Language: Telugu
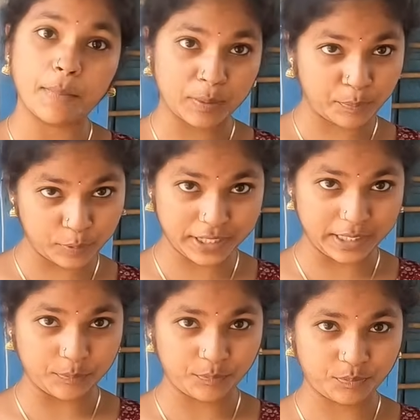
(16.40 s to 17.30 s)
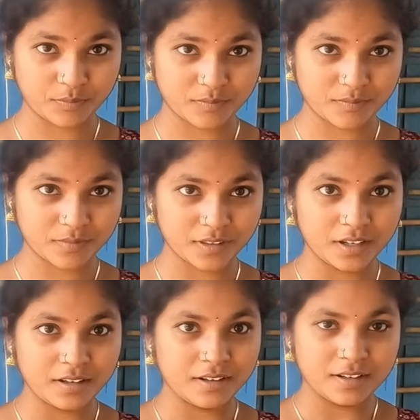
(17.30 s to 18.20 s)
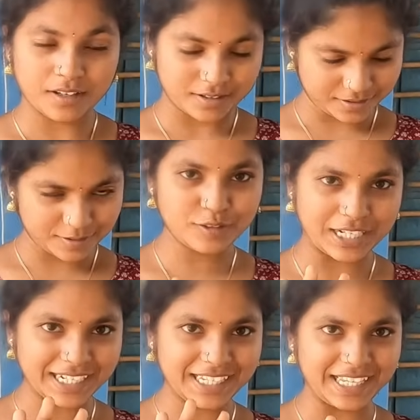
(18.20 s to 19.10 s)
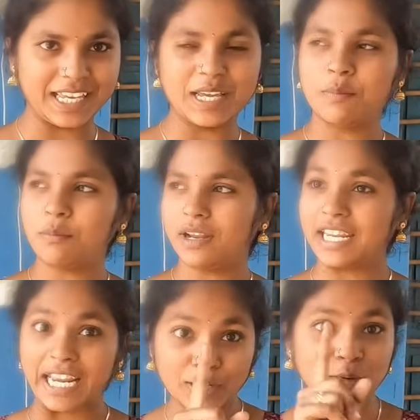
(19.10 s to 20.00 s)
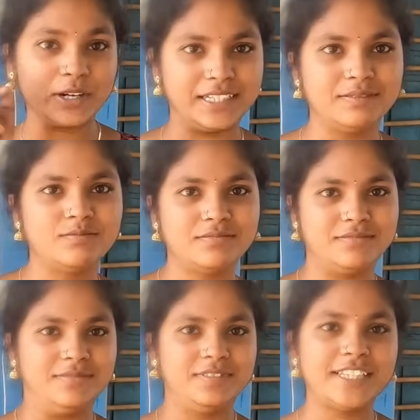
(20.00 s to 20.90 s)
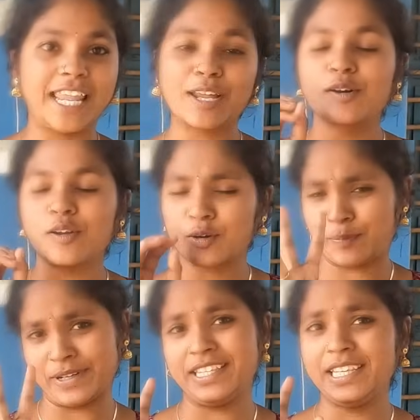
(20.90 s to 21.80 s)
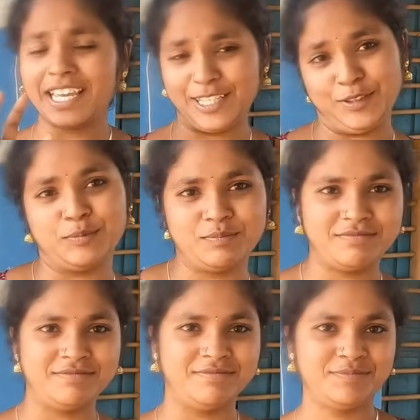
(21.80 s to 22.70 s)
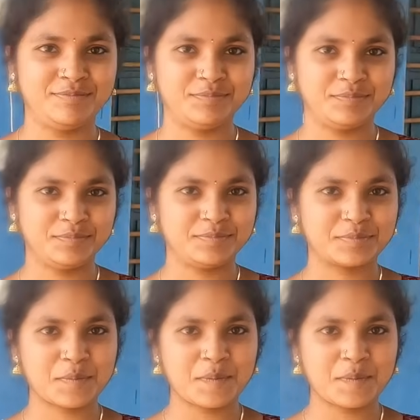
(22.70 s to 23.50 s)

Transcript: మిరప్పొడి అన్ని తీసుకో ఎందుకు ఉంటాన్ని మళ్ళీ నల్లకోడి నల్లకోడి నల్లకోడి ఒక పది ఐదు ఎందుకురా